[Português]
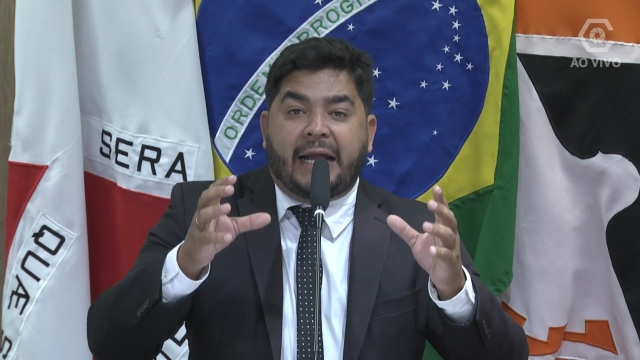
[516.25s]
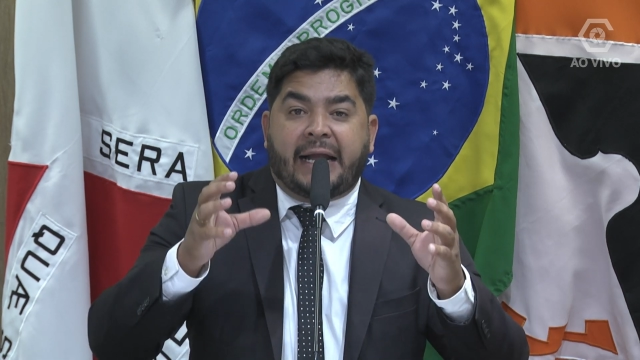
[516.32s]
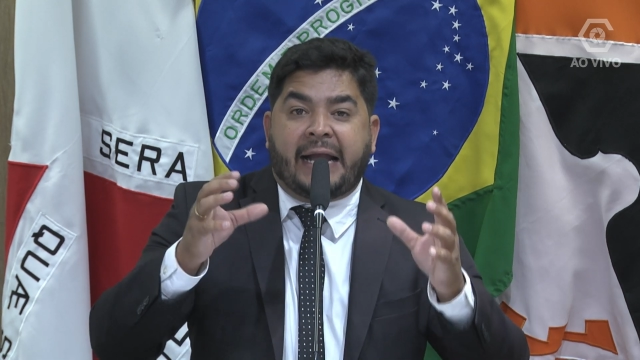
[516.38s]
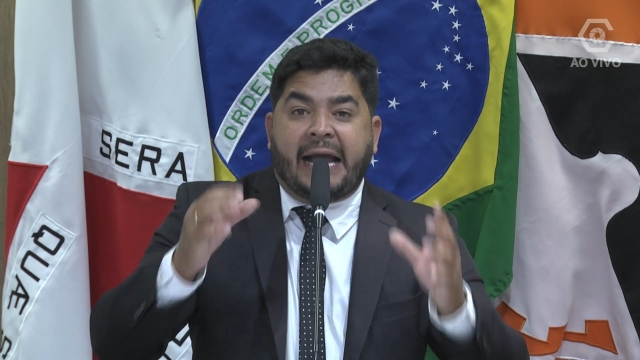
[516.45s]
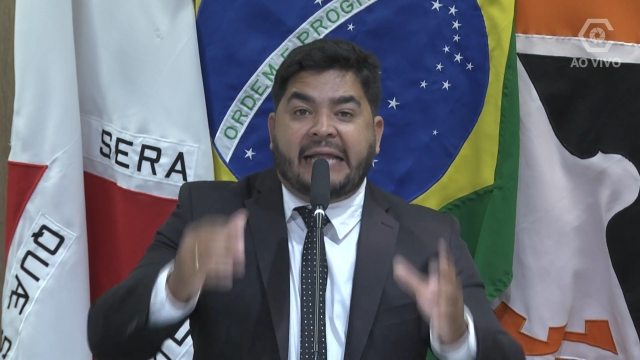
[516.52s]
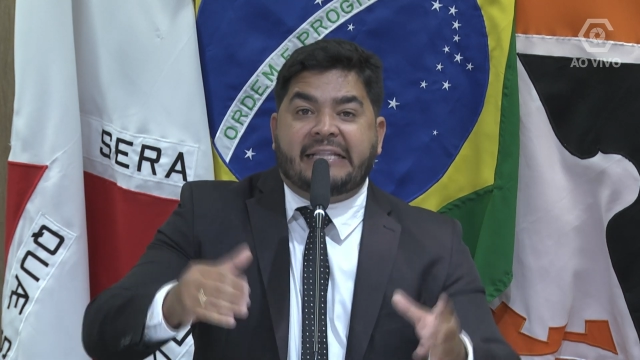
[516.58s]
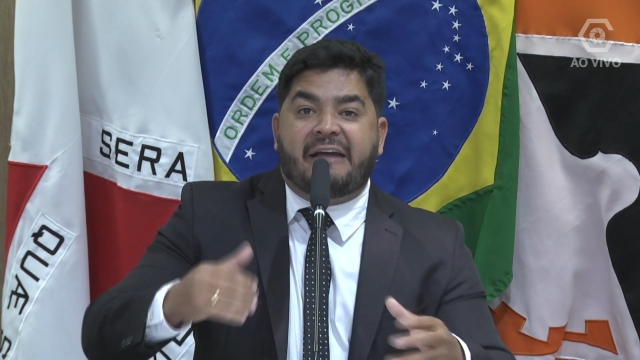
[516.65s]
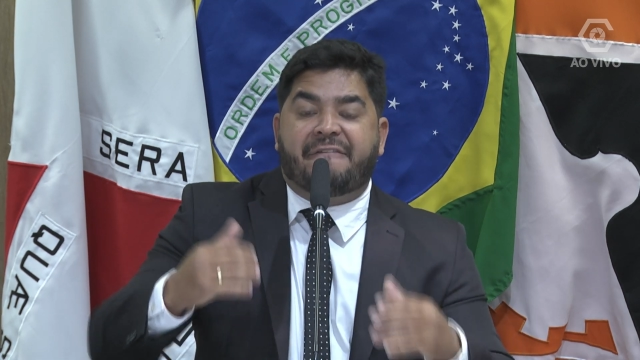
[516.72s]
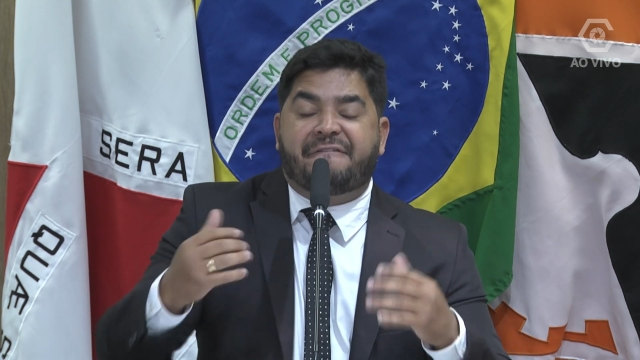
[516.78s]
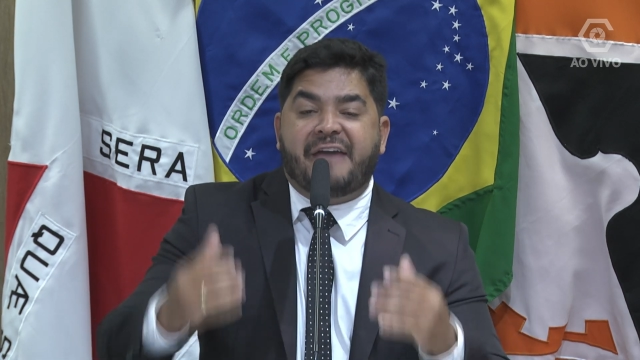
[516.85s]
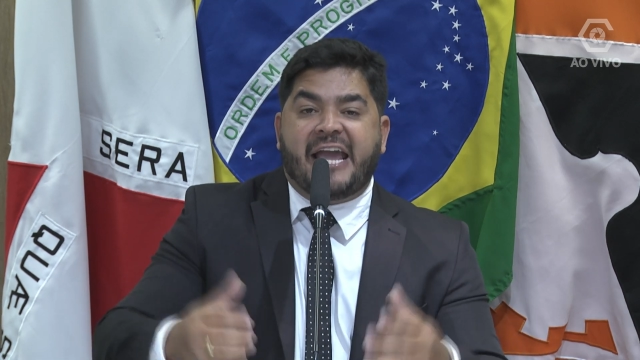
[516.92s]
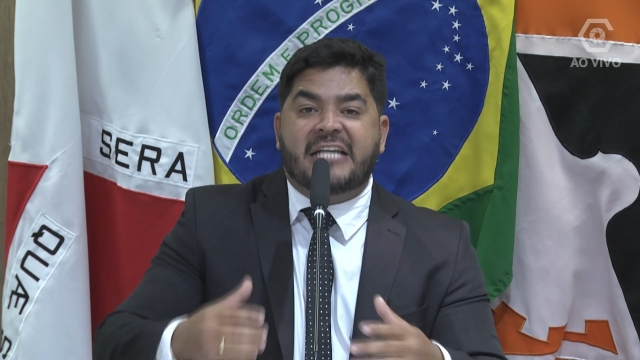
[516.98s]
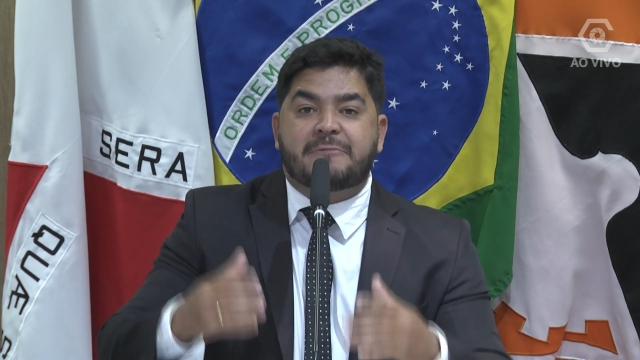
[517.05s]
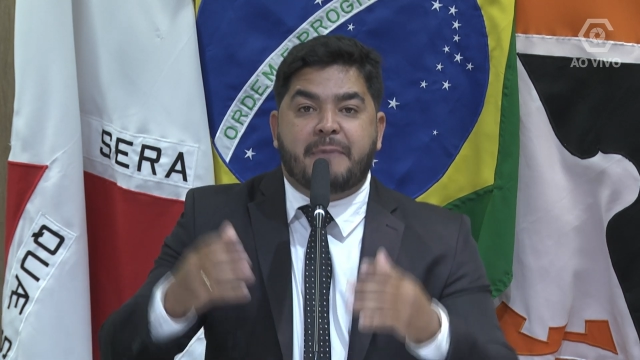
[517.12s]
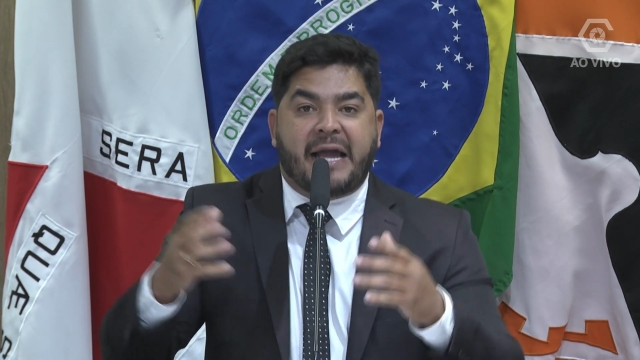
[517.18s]
cada
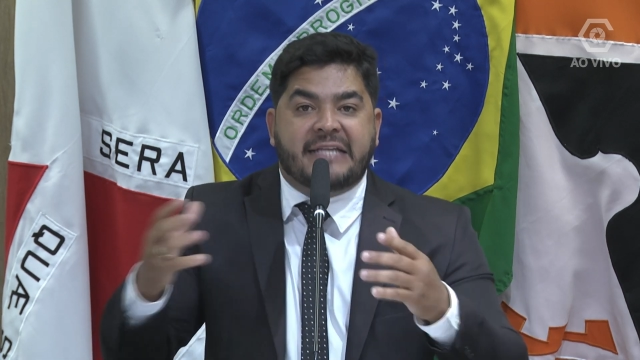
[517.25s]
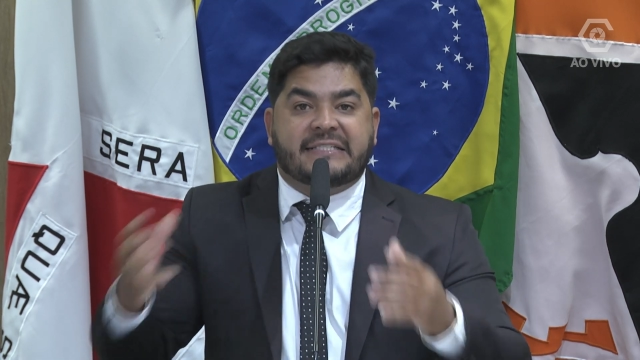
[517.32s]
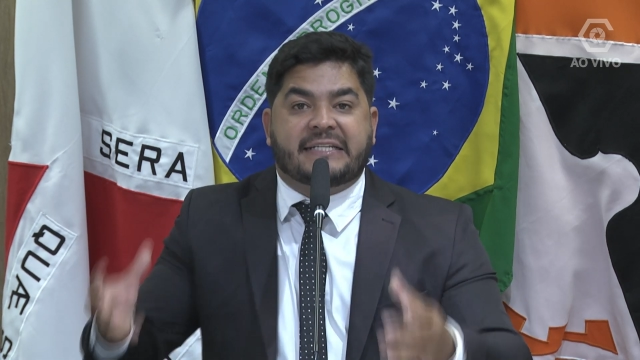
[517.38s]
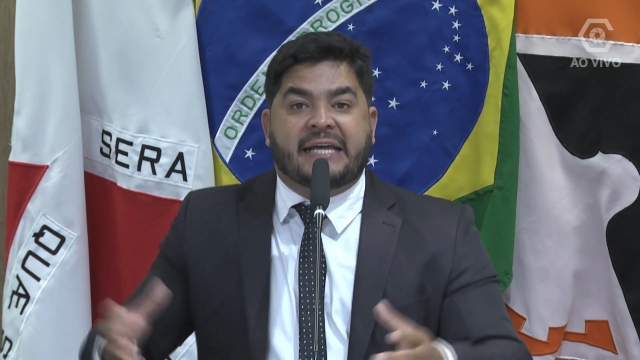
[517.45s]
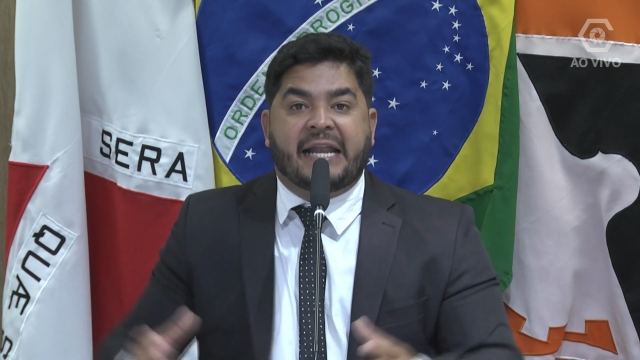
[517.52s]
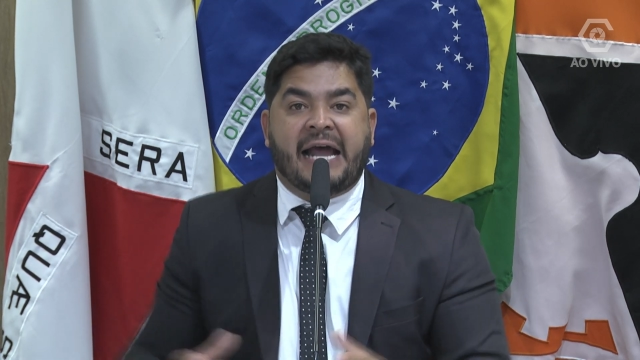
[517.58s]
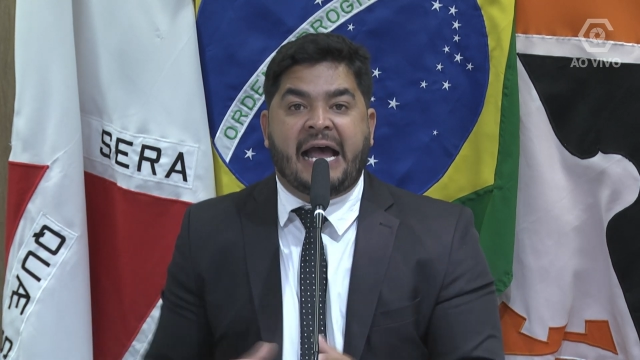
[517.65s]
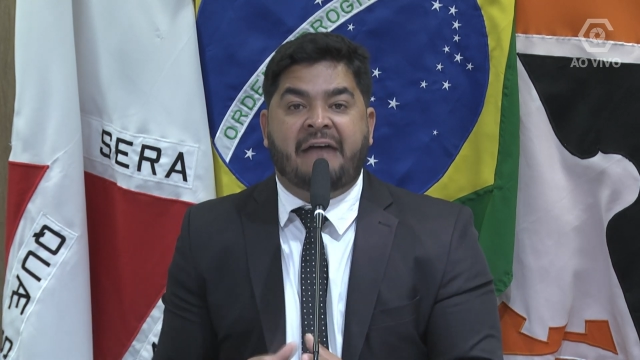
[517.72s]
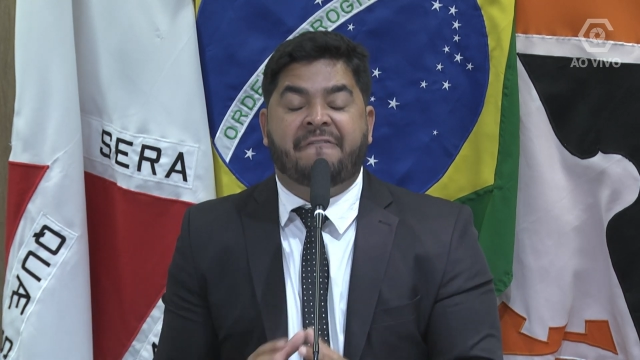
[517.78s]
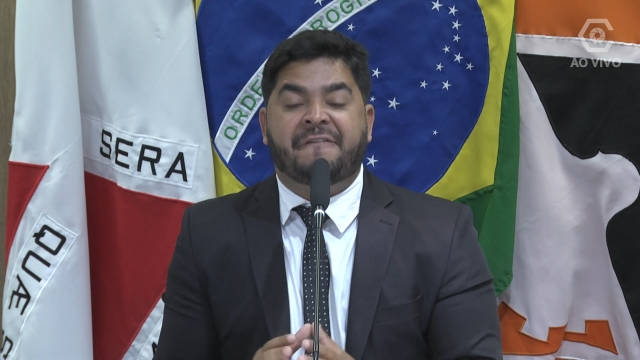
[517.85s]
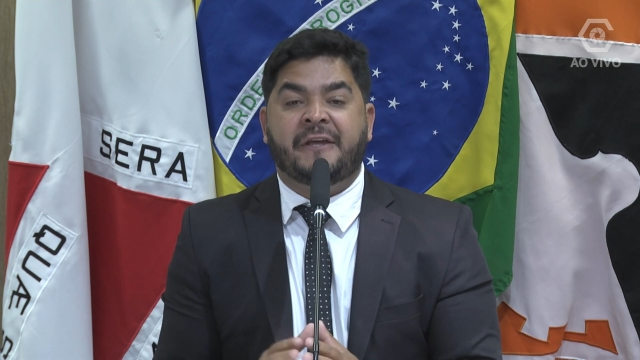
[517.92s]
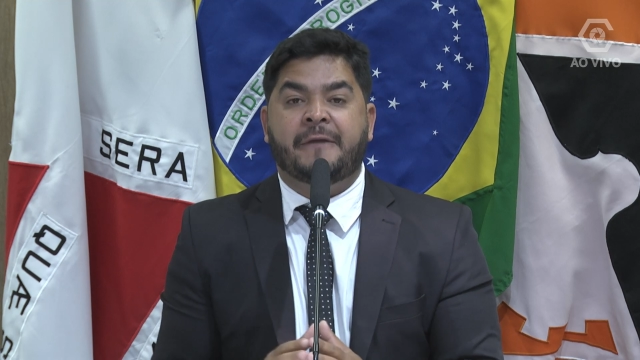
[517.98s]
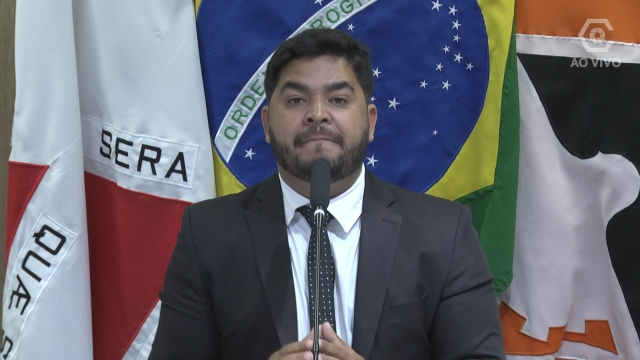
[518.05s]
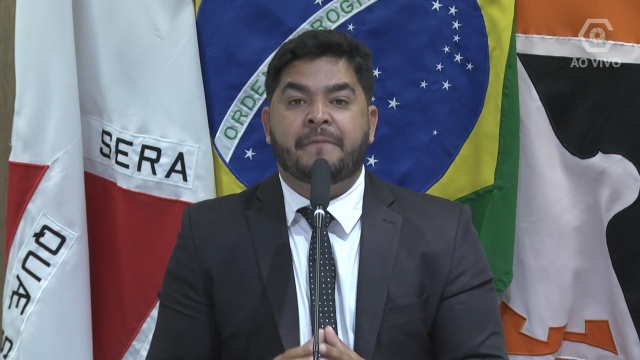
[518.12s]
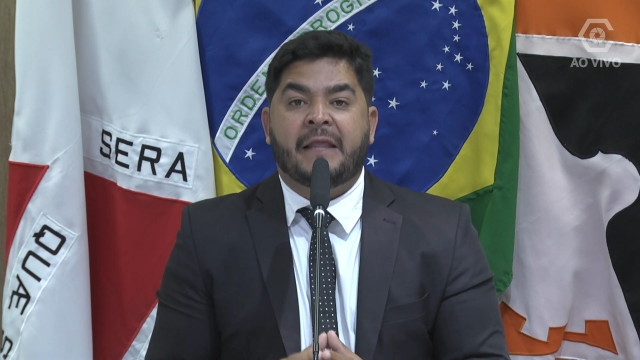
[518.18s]
vez mais
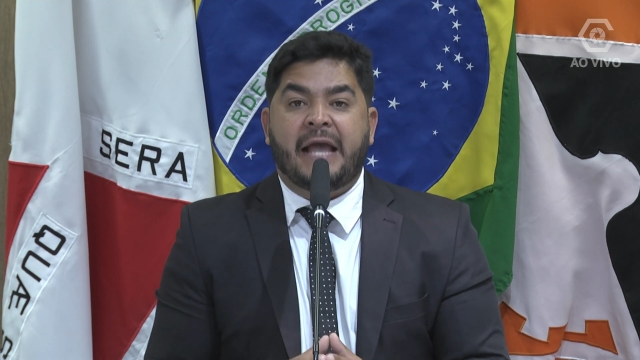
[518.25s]
grave,